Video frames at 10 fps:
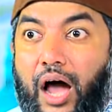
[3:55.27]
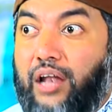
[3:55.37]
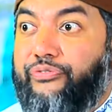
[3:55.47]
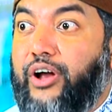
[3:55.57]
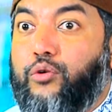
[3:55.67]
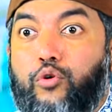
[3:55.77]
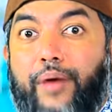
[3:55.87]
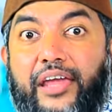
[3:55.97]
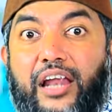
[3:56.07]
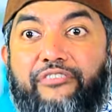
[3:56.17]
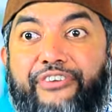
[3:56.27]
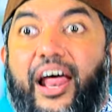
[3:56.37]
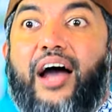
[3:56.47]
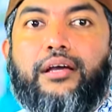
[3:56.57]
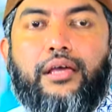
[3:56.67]
আল ফরকুবাইন আল
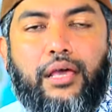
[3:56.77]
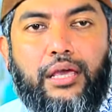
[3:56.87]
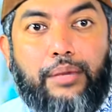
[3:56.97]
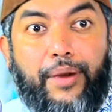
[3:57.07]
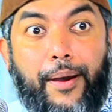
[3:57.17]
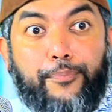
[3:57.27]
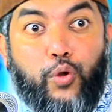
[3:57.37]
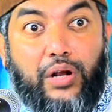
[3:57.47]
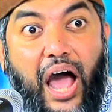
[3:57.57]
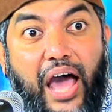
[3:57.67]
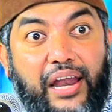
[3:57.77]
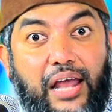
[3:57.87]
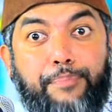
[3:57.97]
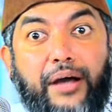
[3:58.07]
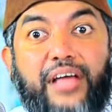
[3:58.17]
ফেরাক ইমাম আব্দুল কাহের
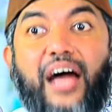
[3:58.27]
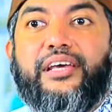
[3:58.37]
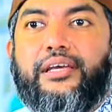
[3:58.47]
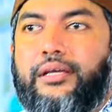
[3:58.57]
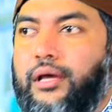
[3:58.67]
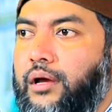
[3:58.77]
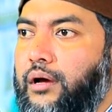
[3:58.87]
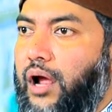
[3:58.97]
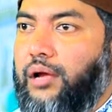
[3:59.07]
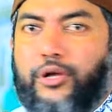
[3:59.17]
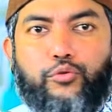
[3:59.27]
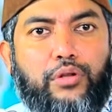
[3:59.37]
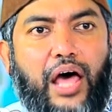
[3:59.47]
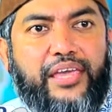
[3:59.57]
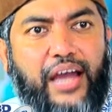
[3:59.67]
আল বদাদি
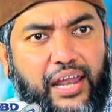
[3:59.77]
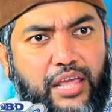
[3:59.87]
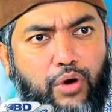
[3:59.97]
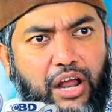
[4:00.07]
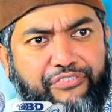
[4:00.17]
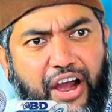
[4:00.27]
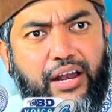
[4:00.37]
রহমতুল্লাহ আলাই ওয়ানাফা